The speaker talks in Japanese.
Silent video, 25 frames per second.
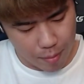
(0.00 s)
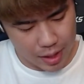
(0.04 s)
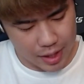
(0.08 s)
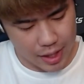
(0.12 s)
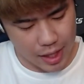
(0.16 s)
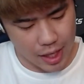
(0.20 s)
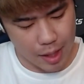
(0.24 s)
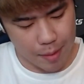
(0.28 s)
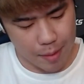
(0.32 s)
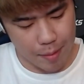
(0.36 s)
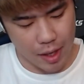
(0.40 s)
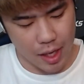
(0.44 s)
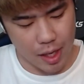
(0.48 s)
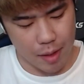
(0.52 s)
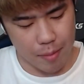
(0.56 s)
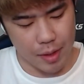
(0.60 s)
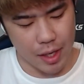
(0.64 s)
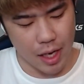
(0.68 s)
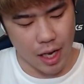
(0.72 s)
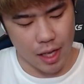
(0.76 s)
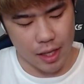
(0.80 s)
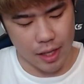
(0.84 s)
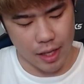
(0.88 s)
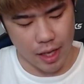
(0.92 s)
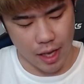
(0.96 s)
まあ、
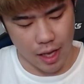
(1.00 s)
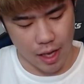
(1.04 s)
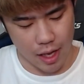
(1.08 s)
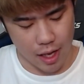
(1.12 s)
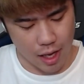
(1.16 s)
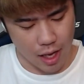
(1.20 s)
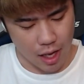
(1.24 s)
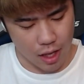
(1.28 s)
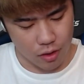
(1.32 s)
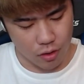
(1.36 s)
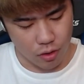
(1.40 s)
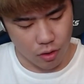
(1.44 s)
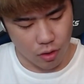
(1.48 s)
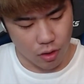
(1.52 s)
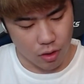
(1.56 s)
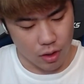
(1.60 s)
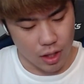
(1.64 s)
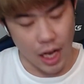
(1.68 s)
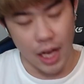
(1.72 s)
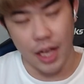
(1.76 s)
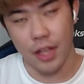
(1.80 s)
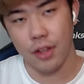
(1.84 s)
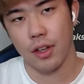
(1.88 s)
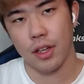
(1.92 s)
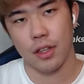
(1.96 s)
デリバリーミラーで、
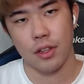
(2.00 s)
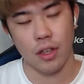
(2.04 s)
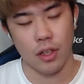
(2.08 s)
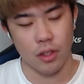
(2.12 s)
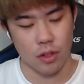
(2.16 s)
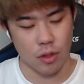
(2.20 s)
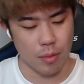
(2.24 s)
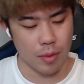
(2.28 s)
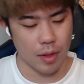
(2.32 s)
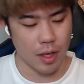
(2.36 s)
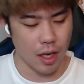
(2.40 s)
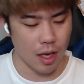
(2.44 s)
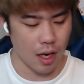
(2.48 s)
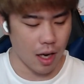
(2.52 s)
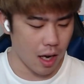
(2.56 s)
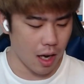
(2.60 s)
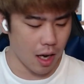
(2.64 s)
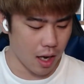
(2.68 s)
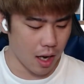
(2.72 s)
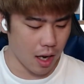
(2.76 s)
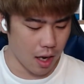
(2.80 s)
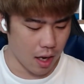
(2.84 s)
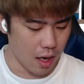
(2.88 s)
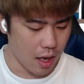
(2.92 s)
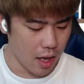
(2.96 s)
ライドラとか飛ぶか
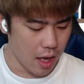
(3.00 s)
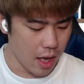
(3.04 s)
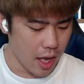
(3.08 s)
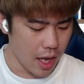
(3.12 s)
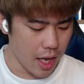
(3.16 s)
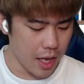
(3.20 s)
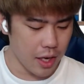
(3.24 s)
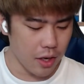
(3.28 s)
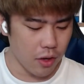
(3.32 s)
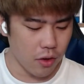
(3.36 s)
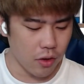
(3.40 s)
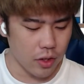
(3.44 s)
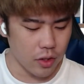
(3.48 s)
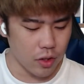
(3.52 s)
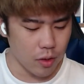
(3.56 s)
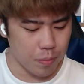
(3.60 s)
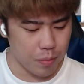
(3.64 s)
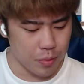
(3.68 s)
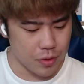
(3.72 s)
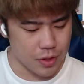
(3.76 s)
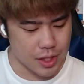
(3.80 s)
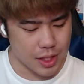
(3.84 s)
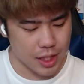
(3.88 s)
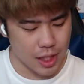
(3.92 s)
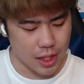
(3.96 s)
ら、エリゴレの
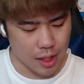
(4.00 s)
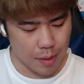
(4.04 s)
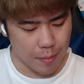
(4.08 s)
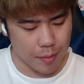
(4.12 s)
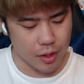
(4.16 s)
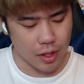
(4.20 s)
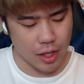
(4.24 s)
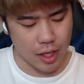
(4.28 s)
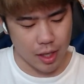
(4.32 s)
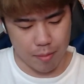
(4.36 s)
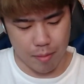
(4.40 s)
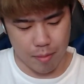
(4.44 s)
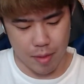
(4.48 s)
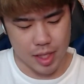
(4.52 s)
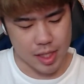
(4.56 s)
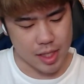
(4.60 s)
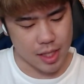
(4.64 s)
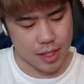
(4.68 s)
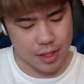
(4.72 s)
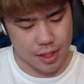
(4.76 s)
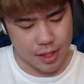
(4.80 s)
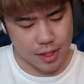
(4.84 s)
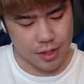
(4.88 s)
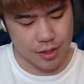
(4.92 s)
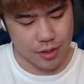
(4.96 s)
ぶち固めとかにめちゃ
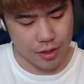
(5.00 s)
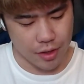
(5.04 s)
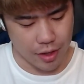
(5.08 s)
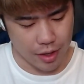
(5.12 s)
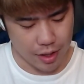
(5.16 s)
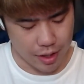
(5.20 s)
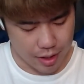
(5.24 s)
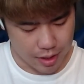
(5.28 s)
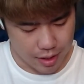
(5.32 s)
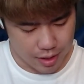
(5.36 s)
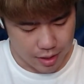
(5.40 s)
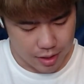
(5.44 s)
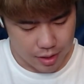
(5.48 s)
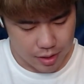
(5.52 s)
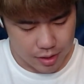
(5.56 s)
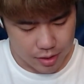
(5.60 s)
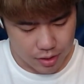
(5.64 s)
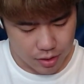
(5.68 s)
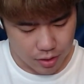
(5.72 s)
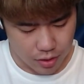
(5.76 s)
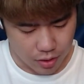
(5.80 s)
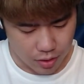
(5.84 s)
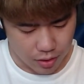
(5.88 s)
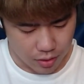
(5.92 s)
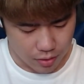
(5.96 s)
くちゃ強い。
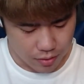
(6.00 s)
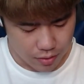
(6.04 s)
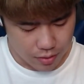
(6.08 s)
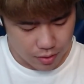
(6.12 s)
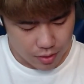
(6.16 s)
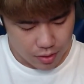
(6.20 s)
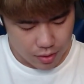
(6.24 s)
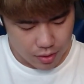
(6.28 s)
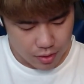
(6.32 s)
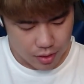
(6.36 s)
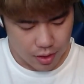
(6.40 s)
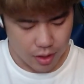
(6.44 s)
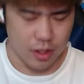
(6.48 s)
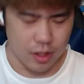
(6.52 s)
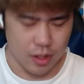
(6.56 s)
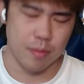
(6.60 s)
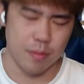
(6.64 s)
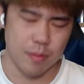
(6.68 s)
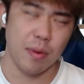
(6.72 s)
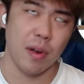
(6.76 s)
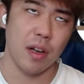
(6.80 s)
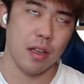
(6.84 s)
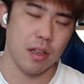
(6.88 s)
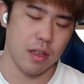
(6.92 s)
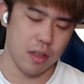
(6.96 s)
そう。だから
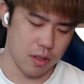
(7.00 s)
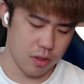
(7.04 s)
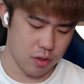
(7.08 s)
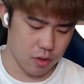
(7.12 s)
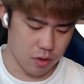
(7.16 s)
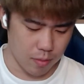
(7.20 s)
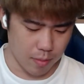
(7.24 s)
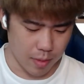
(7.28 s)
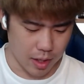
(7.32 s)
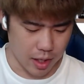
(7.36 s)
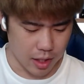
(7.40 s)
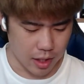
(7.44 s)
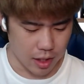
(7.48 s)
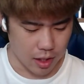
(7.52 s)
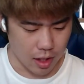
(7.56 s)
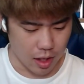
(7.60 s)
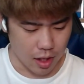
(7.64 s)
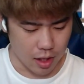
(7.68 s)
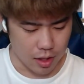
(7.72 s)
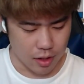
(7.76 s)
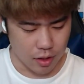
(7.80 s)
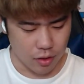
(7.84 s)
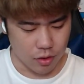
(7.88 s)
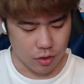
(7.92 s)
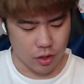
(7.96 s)
スパーキーにちょっと負けた
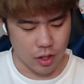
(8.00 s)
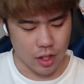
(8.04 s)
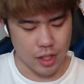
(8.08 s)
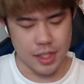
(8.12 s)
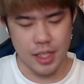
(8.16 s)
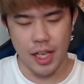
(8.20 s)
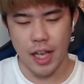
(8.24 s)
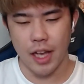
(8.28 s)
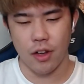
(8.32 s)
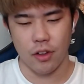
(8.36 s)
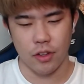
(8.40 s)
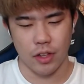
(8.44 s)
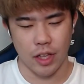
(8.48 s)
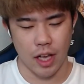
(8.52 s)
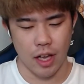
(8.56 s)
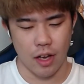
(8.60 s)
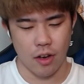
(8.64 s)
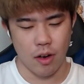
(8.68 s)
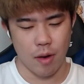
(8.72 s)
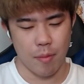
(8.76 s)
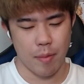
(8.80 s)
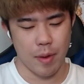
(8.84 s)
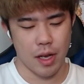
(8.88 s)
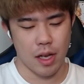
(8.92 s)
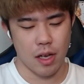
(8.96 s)
な。ってことで、最後ね、
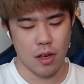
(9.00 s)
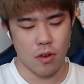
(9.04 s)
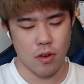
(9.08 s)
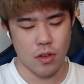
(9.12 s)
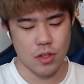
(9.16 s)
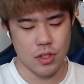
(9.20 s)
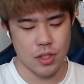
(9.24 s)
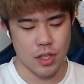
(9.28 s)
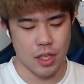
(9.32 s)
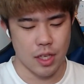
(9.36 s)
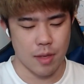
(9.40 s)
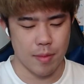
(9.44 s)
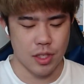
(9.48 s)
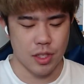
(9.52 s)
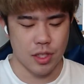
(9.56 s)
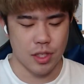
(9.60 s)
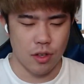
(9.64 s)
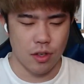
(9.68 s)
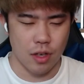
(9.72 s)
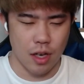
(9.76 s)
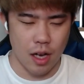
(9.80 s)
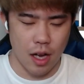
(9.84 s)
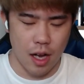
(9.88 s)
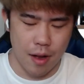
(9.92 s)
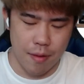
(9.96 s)
これ、ペッカ工場行きましょ
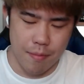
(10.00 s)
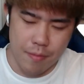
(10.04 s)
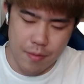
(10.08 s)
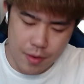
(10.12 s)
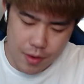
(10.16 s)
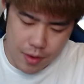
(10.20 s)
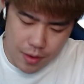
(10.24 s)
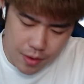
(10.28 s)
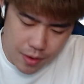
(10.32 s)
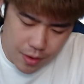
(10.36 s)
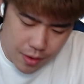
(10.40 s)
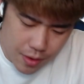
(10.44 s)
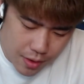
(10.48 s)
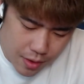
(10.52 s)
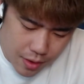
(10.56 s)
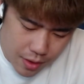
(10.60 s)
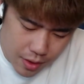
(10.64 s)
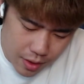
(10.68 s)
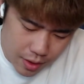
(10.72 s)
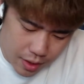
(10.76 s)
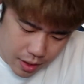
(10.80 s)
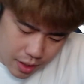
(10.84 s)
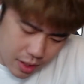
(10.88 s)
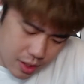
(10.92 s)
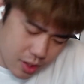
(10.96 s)
うか。
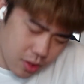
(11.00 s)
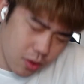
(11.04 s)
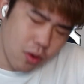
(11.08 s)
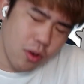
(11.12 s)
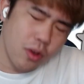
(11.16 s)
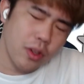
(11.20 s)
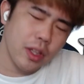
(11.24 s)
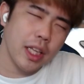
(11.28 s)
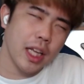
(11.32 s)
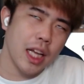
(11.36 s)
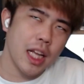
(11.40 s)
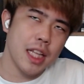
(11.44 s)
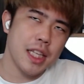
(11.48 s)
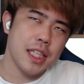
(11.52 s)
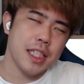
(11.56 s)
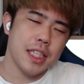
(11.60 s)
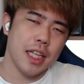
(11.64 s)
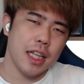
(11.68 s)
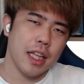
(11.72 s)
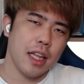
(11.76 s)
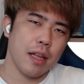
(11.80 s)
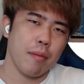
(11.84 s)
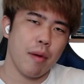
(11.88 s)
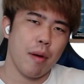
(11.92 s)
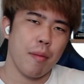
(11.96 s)
いや、そう、こんな感じ
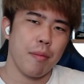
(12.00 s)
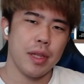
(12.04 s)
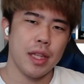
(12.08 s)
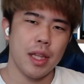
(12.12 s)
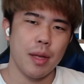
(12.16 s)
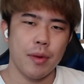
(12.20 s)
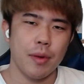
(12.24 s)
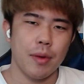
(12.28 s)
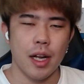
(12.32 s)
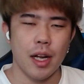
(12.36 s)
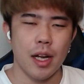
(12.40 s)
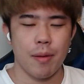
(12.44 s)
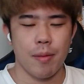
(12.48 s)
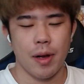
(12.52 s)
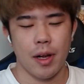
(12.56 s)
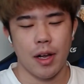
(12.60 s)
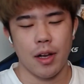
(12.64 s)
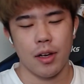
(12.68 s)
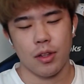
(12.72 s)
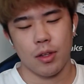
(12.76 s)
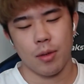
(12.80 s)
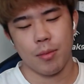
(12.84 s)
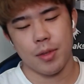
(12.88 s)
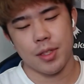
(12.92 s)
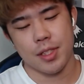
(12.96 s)
でね、まあ、見てもらえればわか
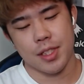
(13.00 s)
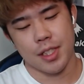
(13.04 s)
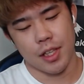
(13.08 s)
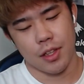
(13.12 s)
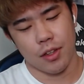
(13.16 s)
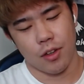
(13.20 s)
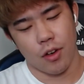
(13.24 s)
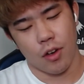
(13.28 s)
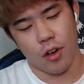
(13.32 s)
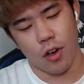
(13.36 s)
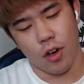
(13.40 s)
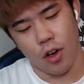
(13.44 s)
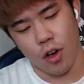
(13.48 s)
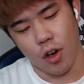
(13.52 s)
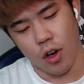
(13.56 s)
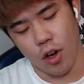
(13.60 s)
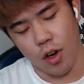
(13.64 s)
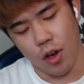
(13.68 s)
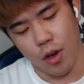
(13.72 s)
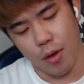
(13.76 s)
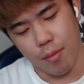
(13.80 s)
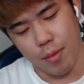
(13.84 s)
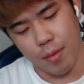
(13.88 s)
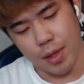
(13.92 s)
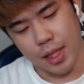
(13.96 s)
ると思うんですけ
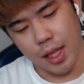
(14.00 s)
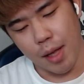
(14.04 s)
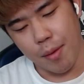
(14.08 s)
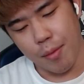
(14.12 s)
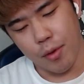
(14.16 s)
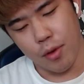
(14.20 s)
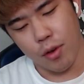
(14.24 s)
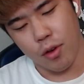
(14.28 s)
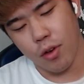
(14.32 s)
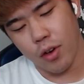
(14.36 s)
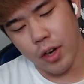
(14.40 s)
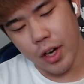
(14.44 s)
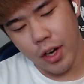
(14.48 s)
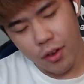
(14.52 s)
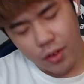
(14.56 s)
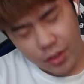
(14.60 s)
ど、まあ、多分これ